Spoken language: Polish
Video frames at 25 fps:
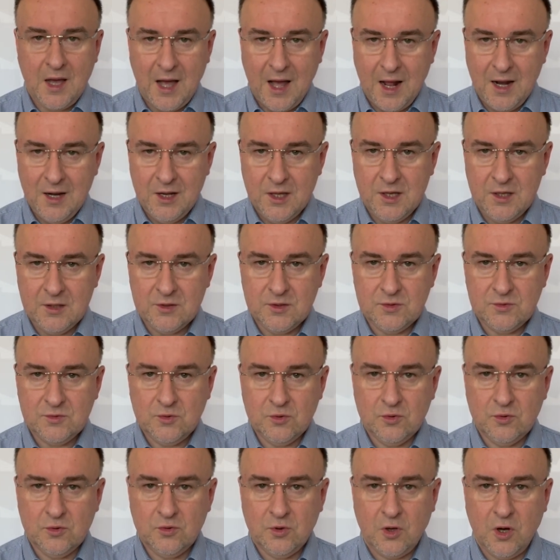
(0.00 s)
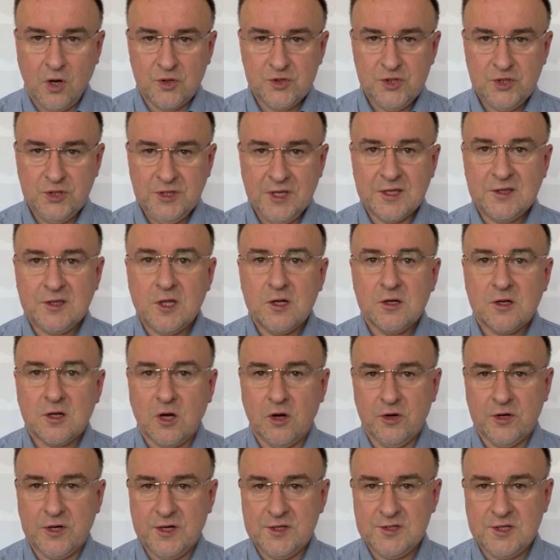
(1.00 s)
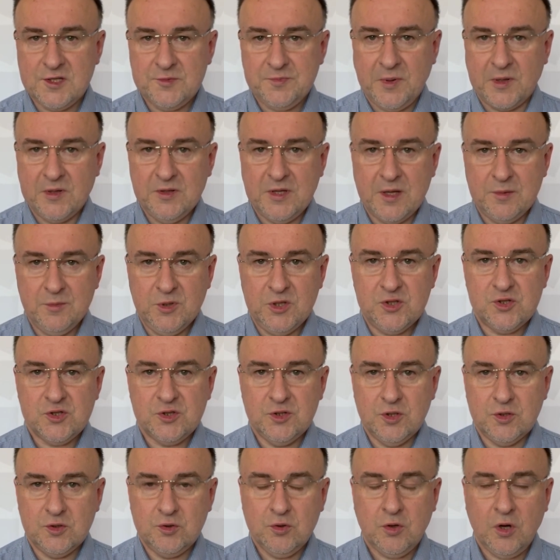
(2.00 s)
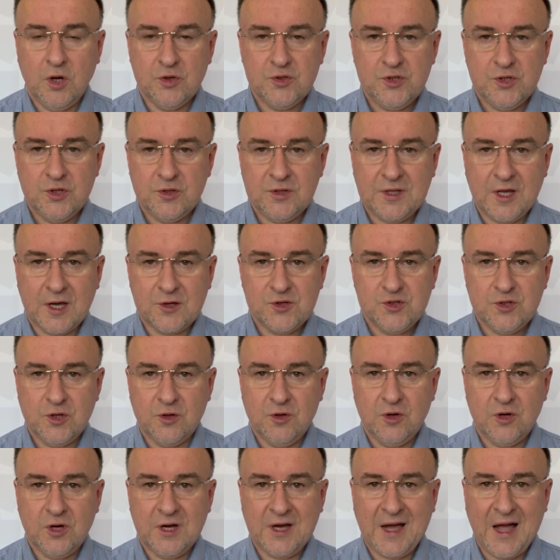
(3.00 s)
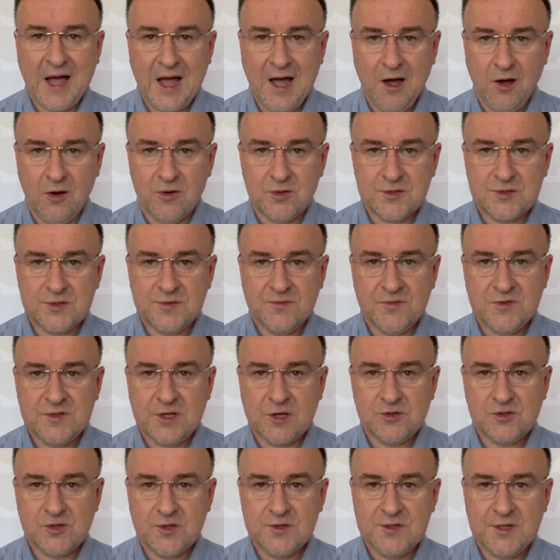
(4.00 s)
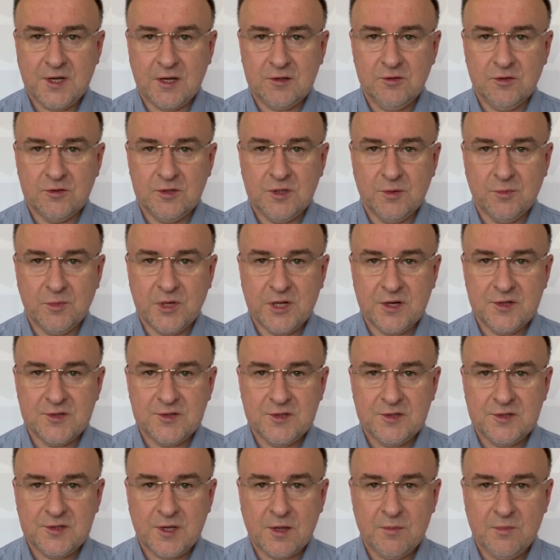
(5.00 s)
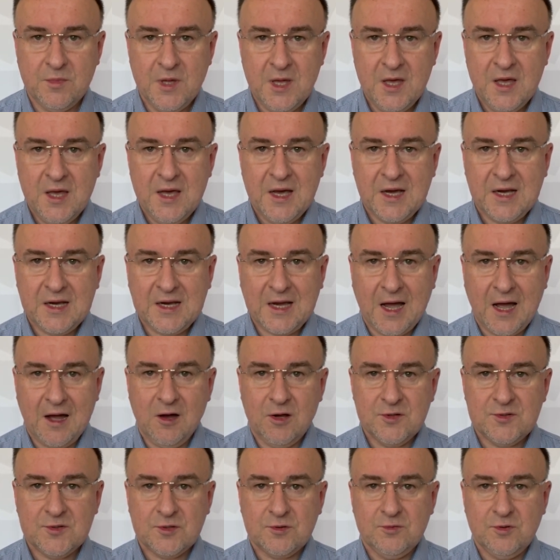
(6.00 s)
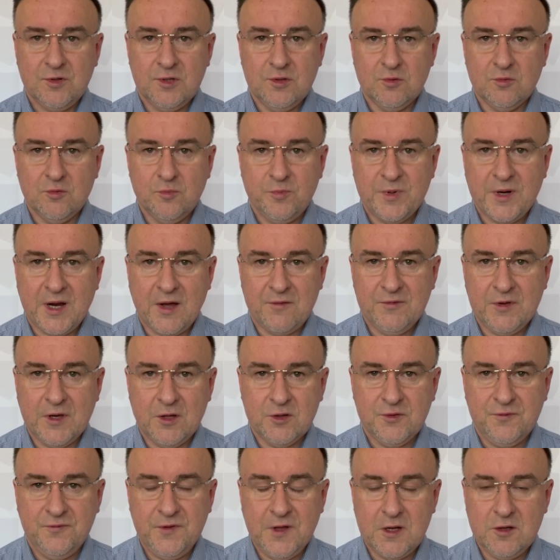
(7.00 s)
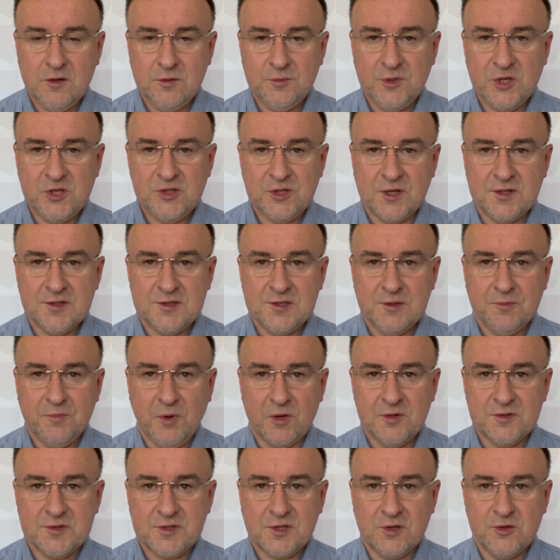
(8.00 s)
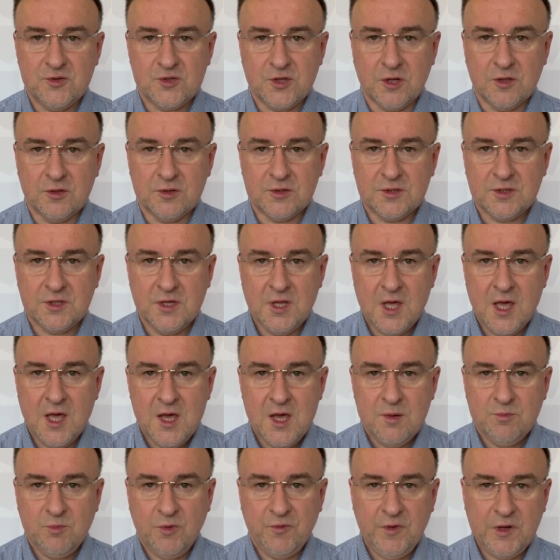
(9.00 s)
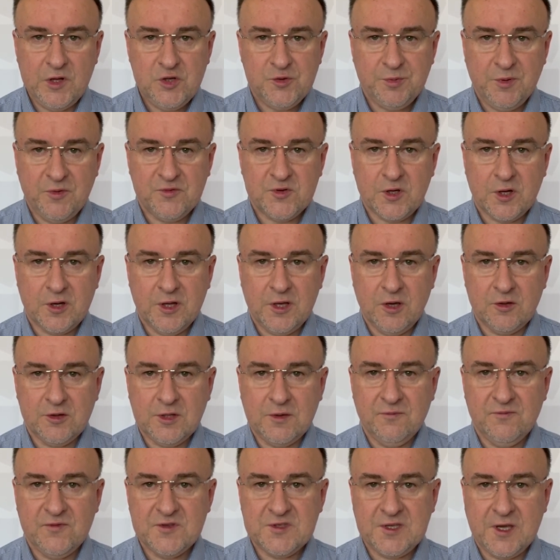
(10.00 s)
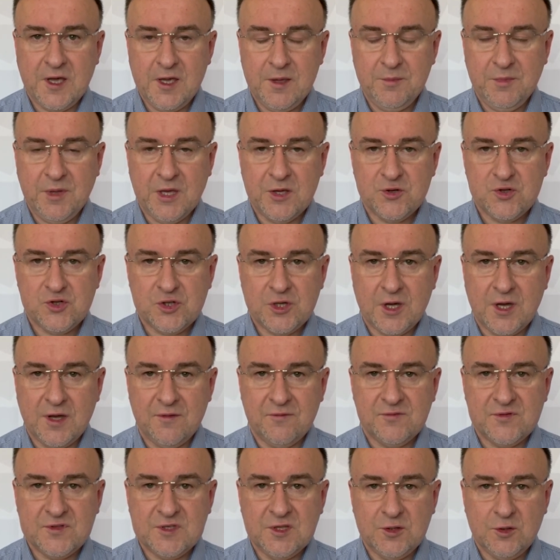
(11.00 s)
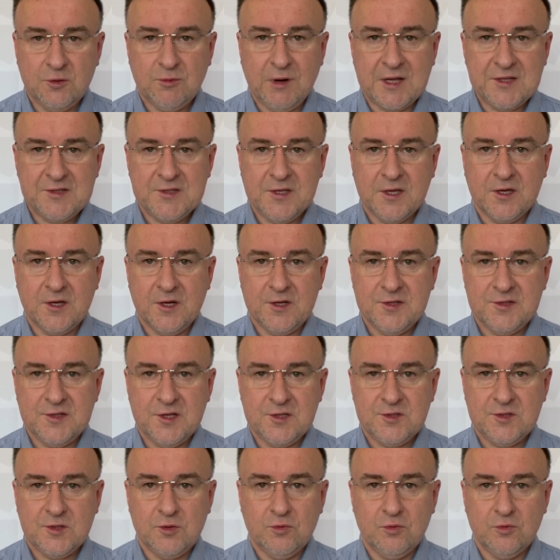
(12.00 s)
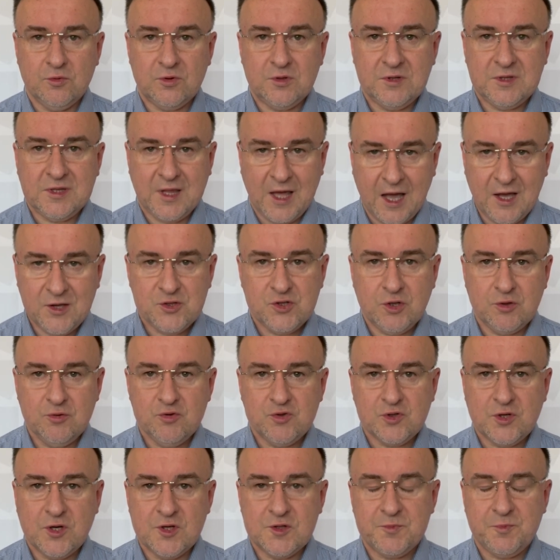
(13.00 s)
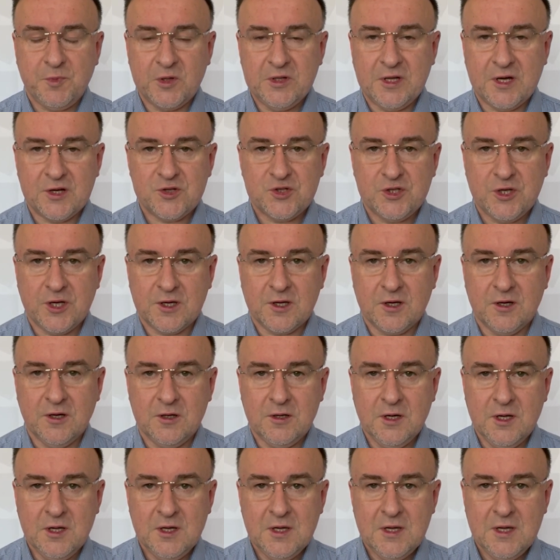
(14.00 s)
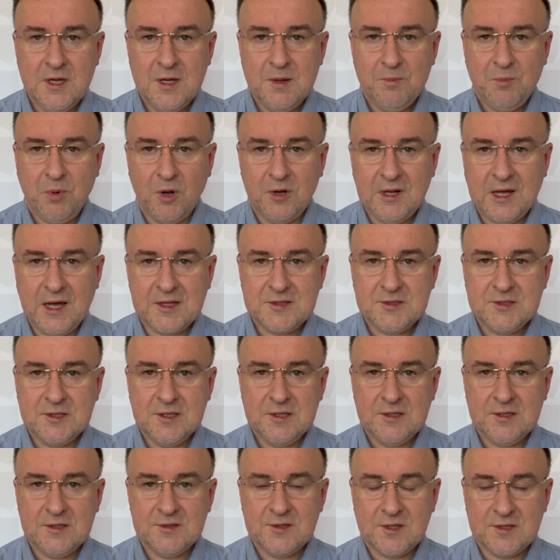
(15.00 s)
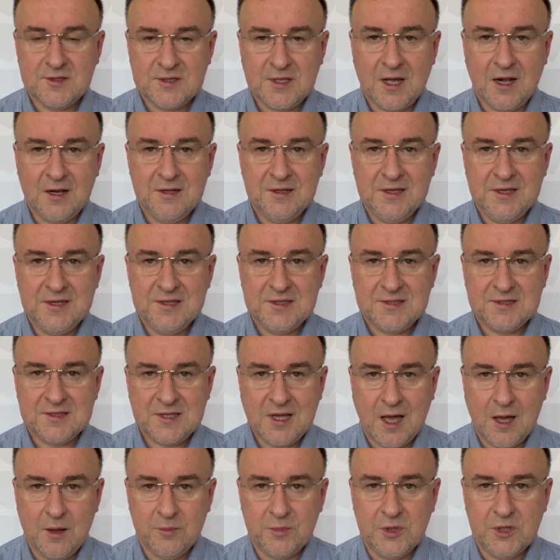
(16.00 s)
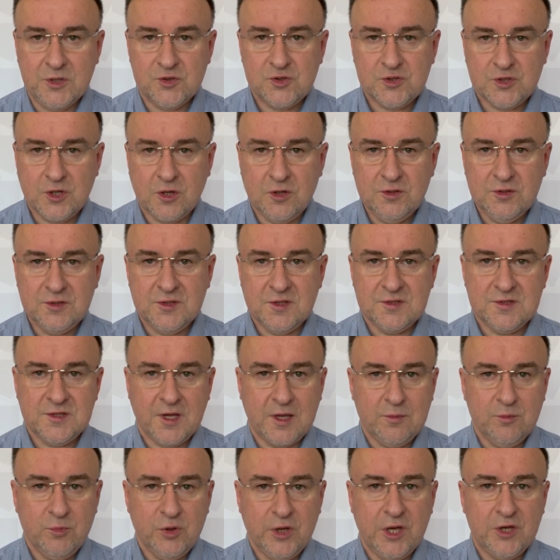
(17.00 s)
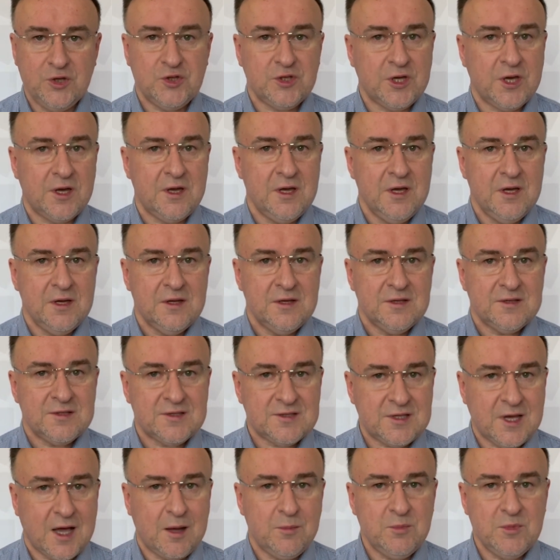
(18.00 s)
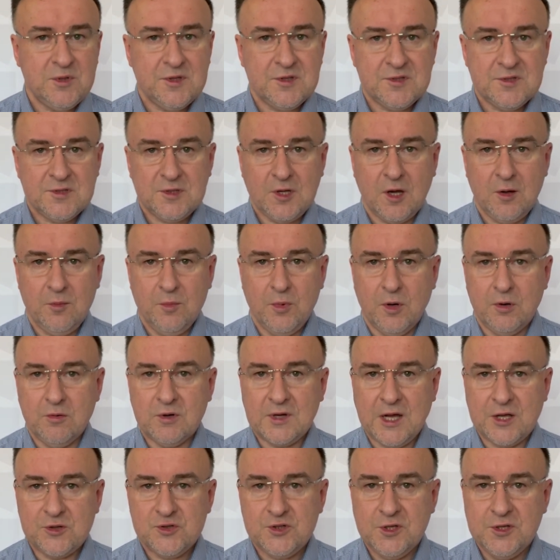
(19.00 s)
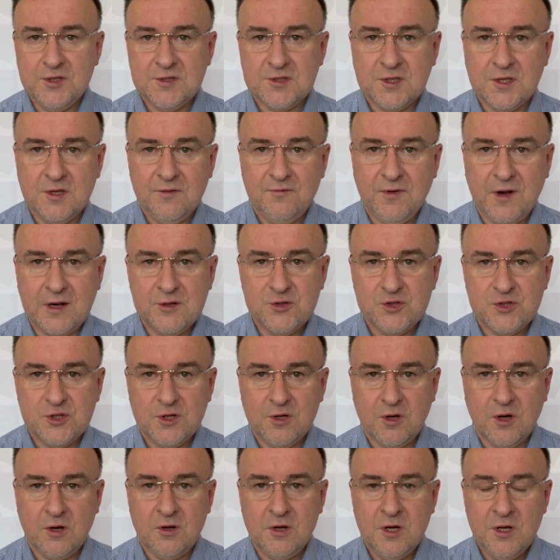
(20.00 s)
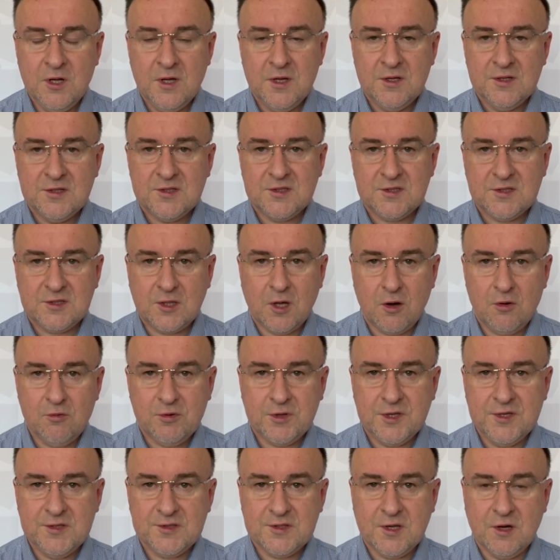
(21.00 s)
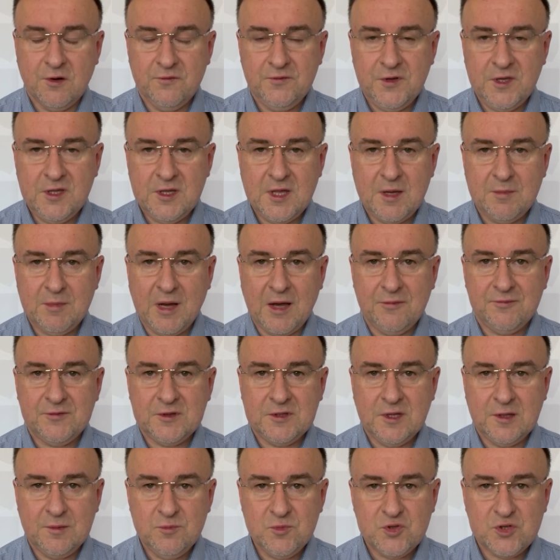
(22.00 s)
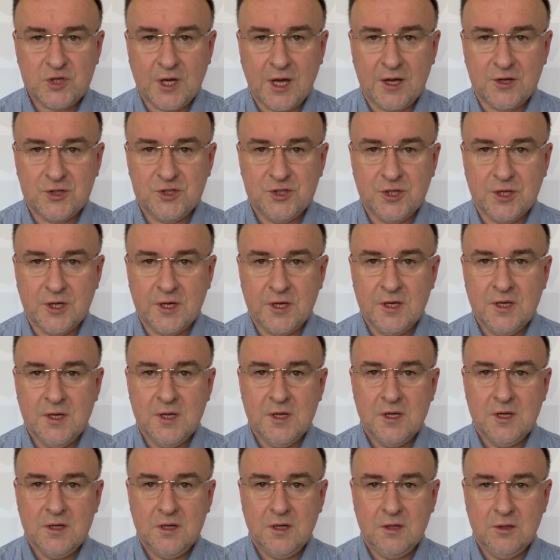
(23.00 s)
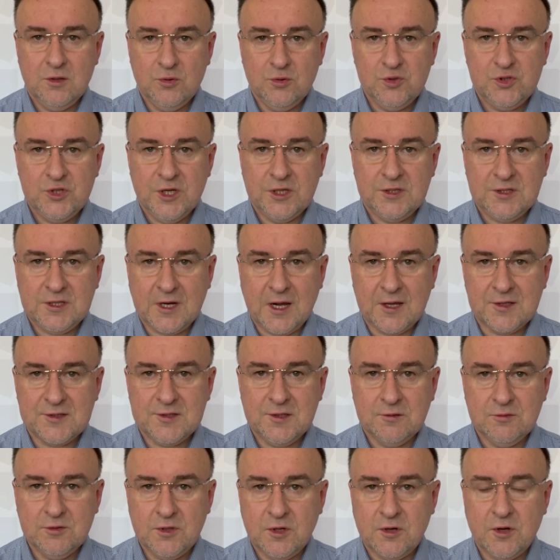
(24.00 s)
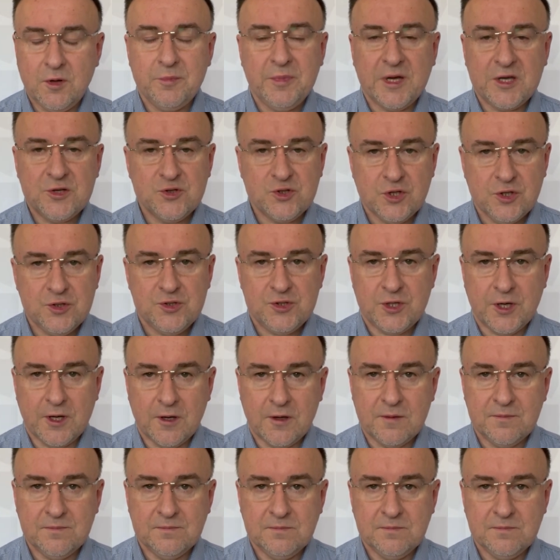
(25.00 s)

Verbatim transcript: ale tu chodzi nie tylko o kryzys pandemiczny, tu chodzi także o chaos w zarządzaniu tym kryzysem, chaos, który uprawia od wielu miesięcy polski rząd. Mówiliśmy wczoraj o tym w Sejmie, że w sytuacji kryzysu, także już gospodarczego, Polacy zostali sami. Rząd zajmuje się sam sobą. Kaczyński walczy o stołki z Gowinem, a w tym czasie ludzie tracą dorobek życia.